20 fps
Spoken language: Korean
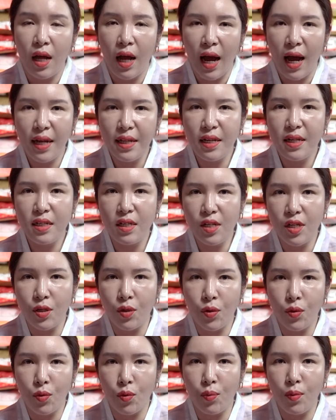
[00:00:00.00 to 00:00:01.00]
하나를
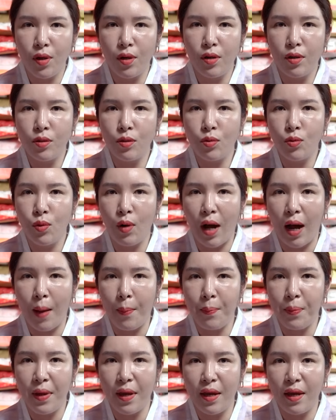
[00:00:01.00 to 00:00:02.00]
이뤄놓으면 또
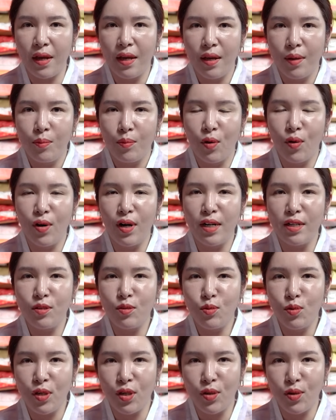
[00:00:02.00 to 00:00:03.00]
앞에
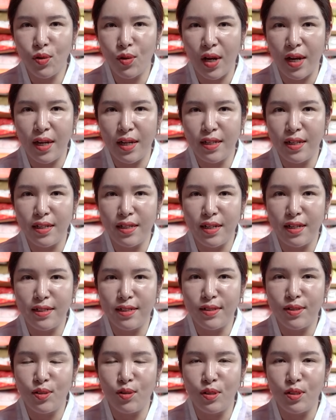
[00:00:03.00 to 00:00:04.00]
뭔가를 또 이뤄놔야
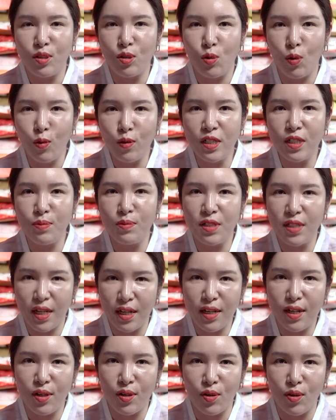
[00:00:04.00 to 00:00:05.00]
된다는 그런 이제 욕심이
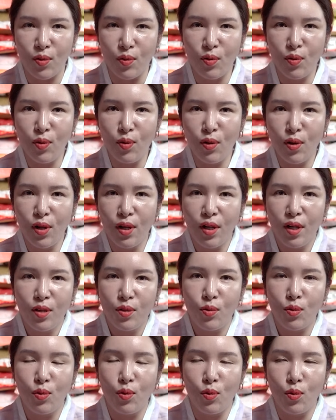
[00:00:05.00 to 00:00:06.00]
생길 거고
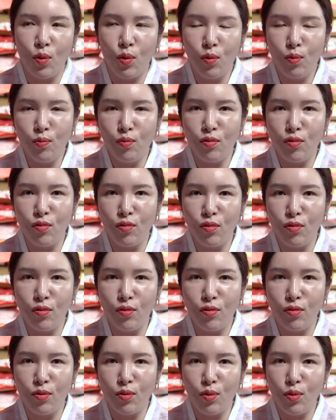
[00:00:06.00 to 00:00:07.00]
또
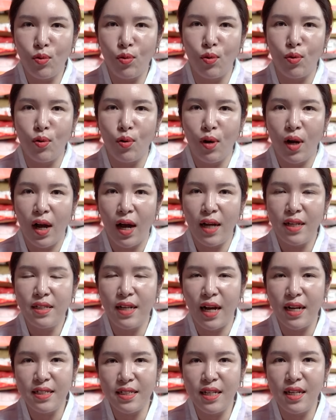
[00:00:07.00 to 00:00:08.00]
공부도 하는
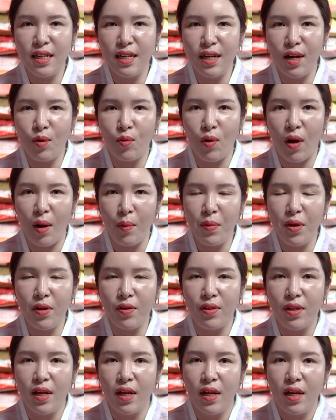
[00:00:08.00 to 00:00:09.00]
학생이라고
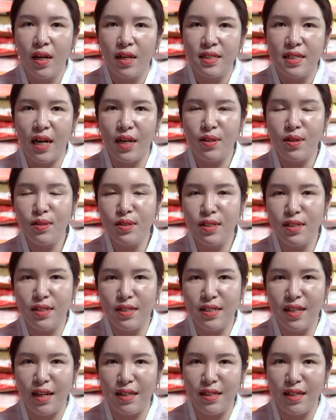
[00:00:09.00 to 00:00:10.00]
하면
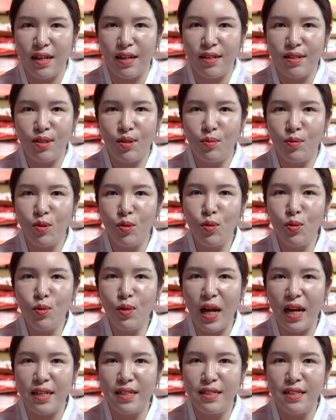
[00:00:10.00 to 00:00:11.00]
자격증을 땄다. 그러면 또
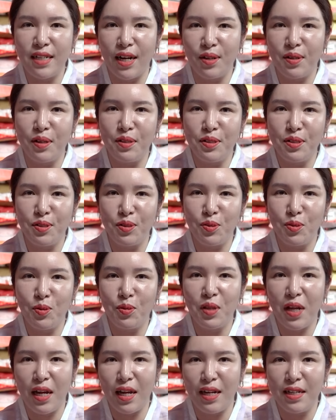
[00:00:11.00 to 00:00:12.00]
다른 자격증을
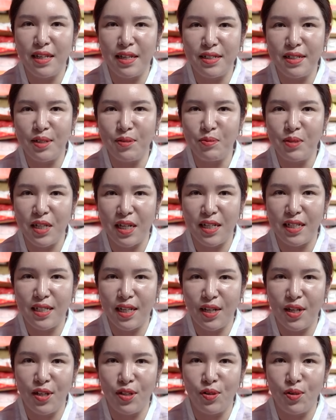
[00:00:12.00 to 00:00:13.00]
또 따야 되는 입장이
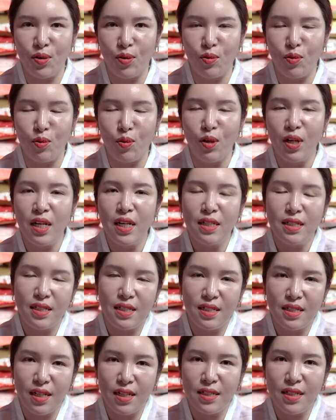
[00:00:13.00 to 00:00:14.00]
생기는 거고
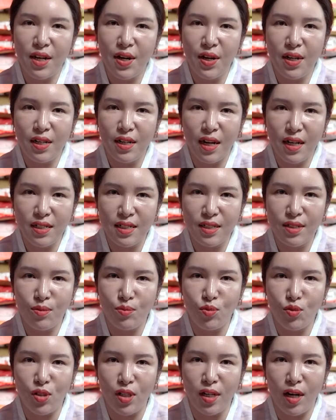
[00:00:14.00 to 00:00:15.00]
직장 생활을
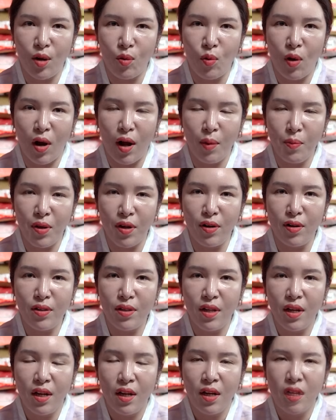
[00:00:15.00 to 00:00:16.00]
하시는 분이라고 하면
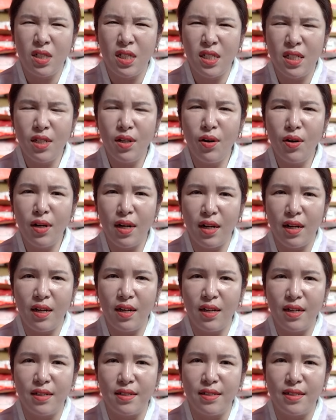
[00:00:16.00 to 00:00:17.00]

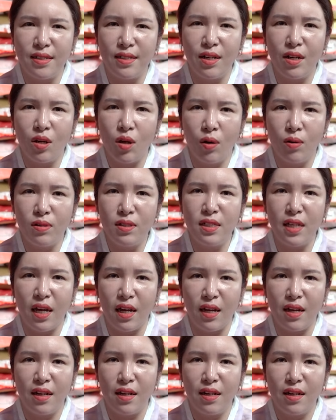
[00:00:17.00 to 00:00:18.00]
치열한 이제
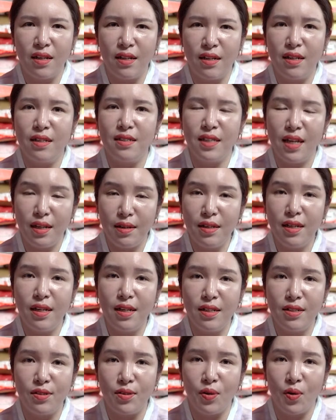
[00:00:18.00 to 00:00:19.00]
경쟁이
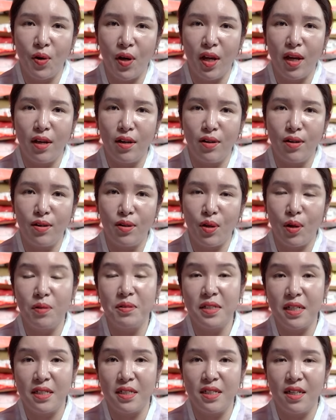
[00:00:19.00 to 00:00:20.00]
생기는 거예요.
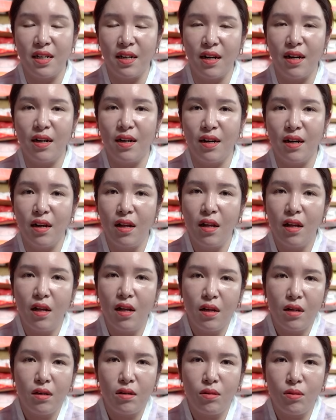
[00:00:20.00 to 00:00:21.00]
경쟁자가
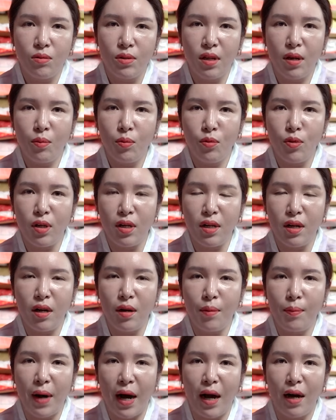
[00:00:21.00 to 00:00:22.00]
그러다
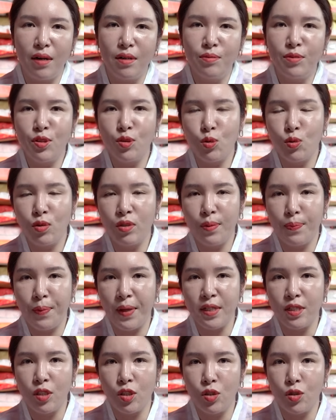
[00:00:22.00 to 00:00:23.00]
보니까 마음은 또
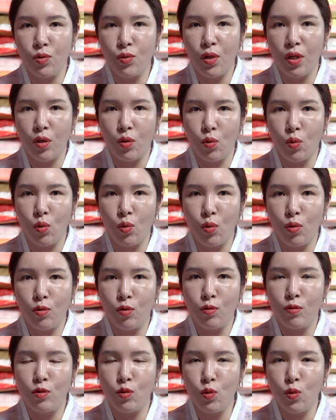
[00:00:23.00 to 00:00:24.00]
급해질 수도 있고
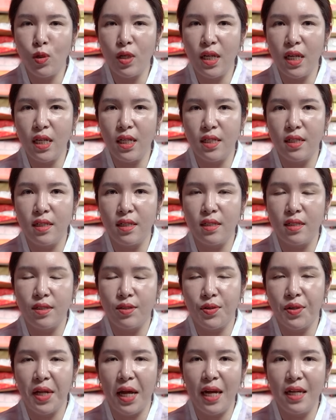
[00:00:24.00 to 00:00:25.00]
또 쫓기는
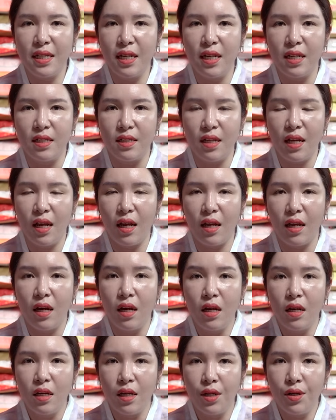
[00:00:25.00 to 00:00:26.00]
그런 한 해인데
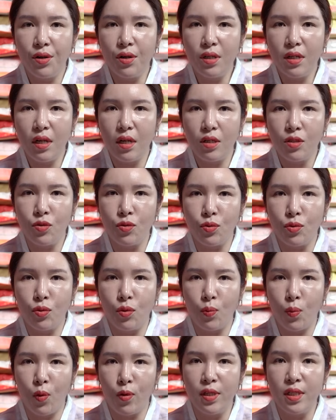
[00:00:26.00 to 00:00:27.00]
이럴
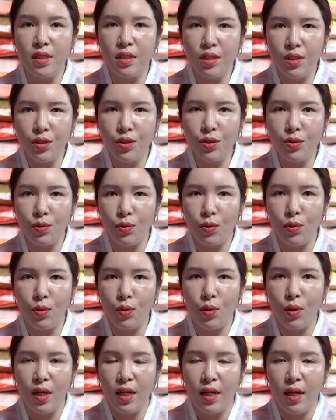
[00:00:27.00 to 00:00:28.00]
때일수록 본인
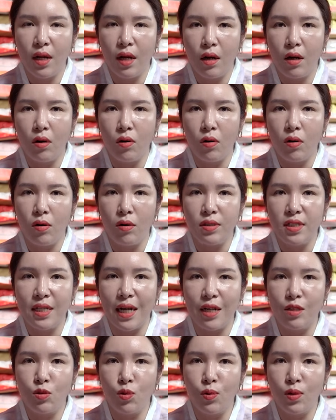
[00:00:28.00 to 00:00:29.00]
스스로 어,
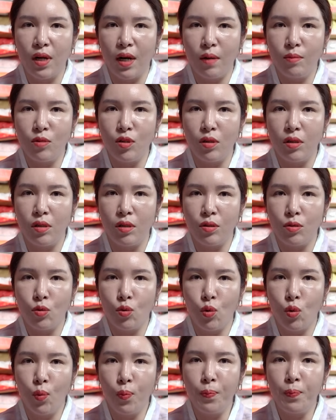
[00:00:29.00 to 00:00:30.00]
자존감을
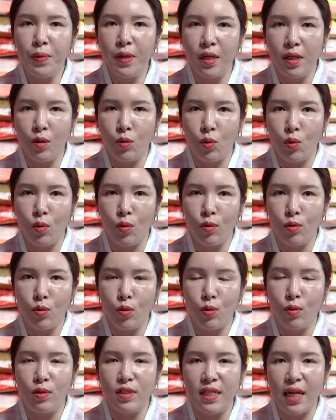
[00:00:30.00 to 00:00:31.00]
높이고
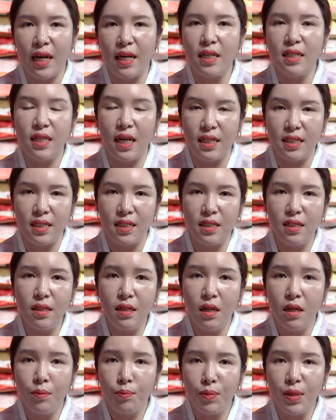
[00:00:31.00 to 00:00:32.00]
또 자기
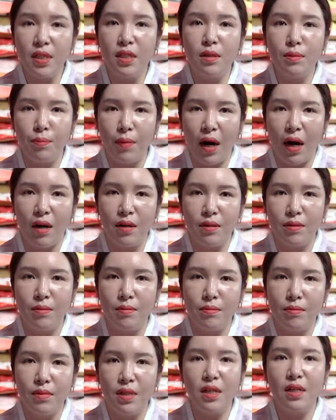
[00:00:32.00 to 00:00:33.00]
자신을 믿는
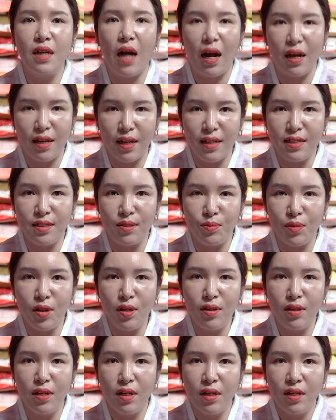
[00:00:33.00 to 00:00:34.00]
마음이
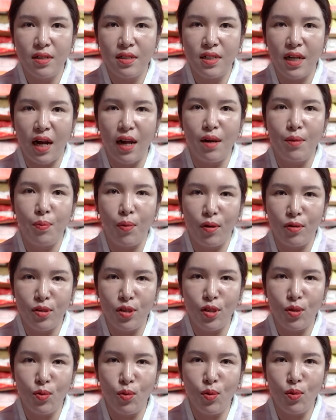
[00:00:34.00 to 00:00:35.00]
강해지면 잘
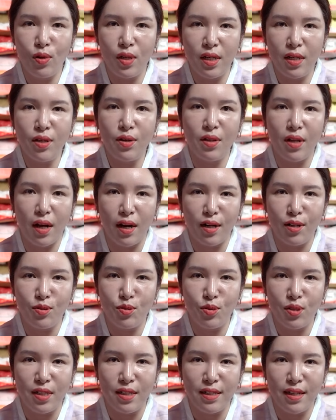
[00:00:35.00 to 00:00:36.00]
버티고 이겨나갈
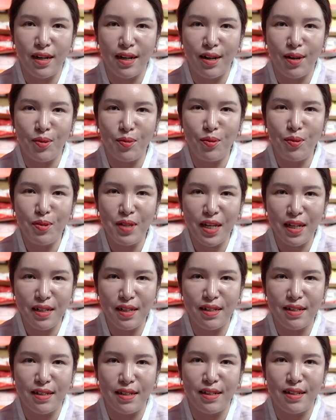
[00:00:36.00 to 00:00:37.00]
수 있다라고
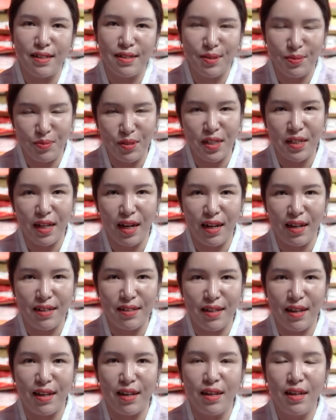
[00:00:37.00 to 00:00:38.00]
생각이 듭니다.
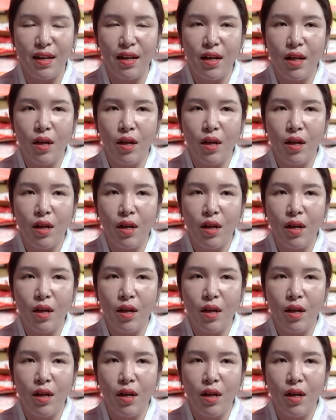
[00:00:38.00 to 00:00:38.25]
네.